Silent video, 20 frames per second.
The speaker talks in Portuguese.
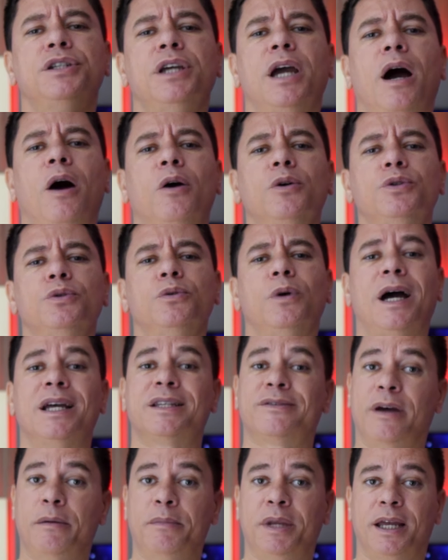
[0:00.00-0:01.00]
de áudio,
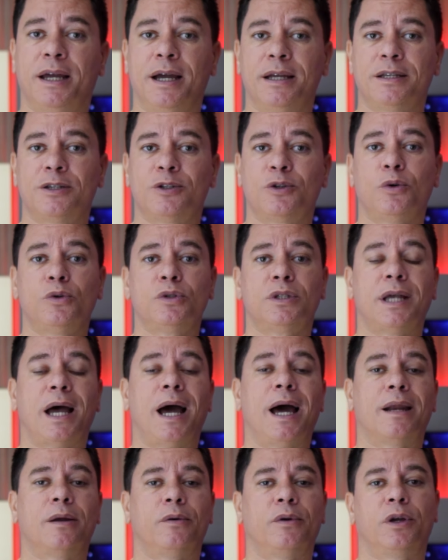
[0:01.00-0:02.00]
as fabricantes
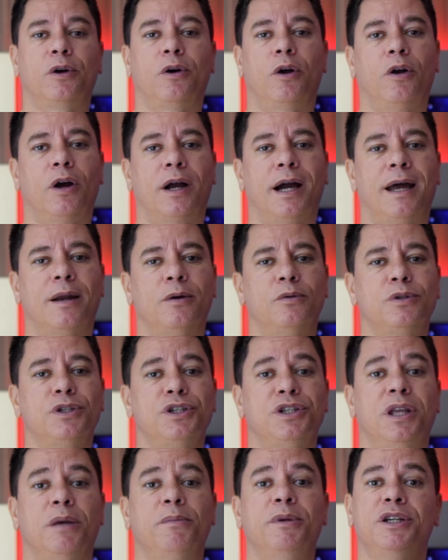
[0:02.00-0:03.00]
ousaram e colocaram um
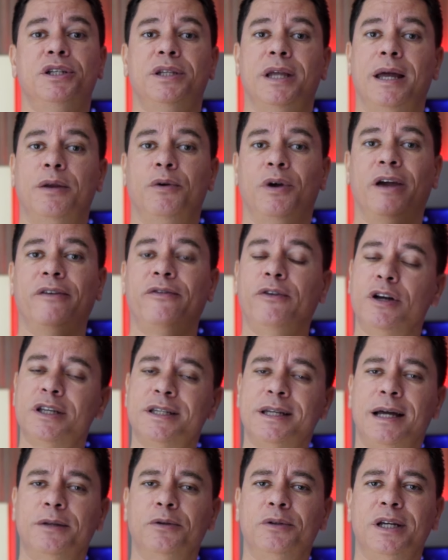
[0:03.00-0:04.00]
sistema estéreo
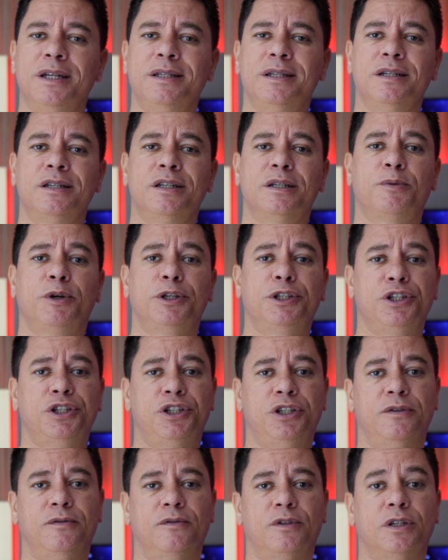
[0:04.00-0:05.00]
reforçado nesses
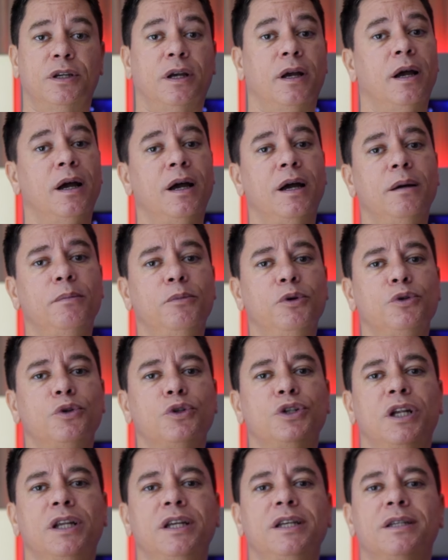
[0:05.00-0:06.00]
dispositivos. Ambos
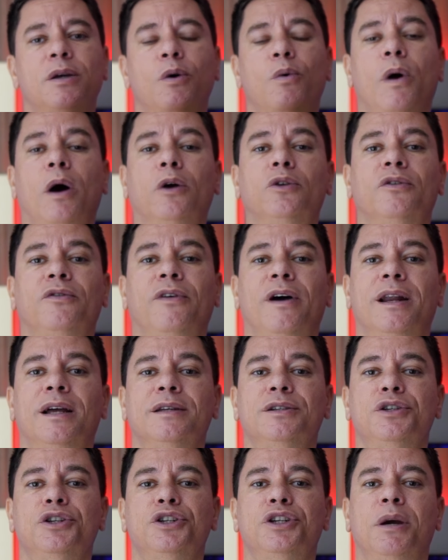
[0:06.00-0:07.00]
utilizam o
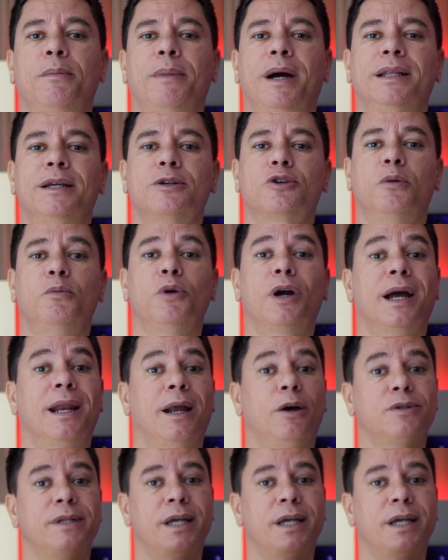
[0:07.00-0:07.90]
alto-falante de chamadas como canal